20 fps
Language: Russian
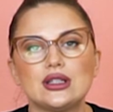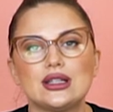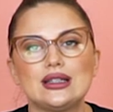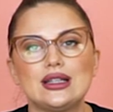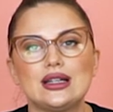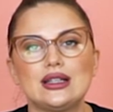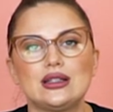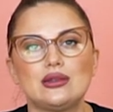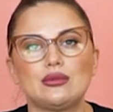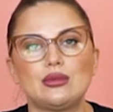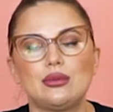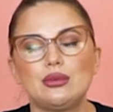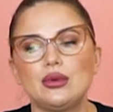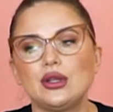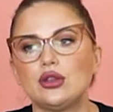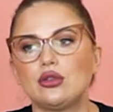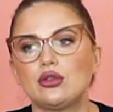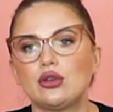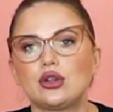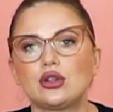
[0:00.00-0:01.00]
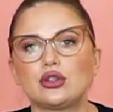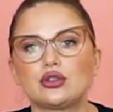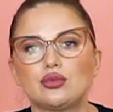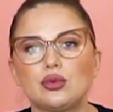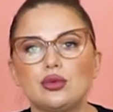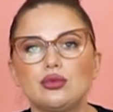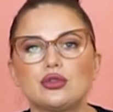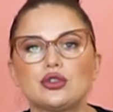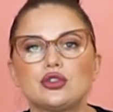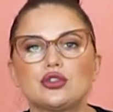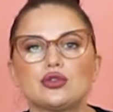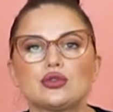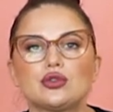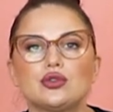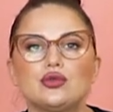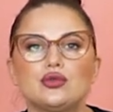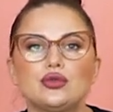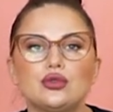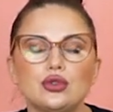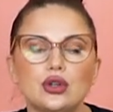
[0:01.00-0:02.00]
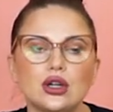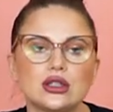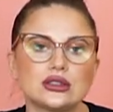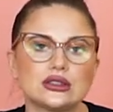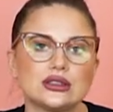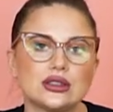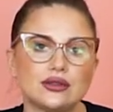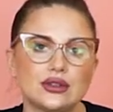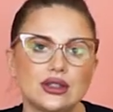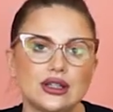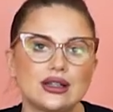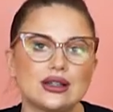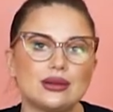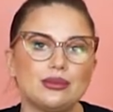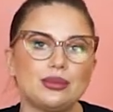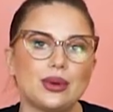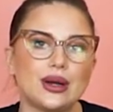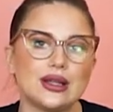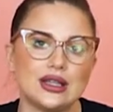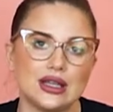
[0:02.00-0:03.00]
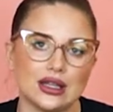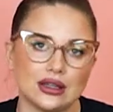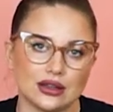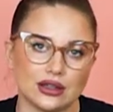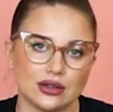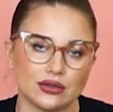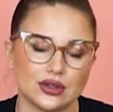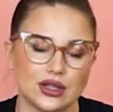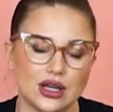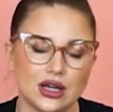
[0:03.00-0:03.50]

на данный момент только с помощью двух основных компонентов,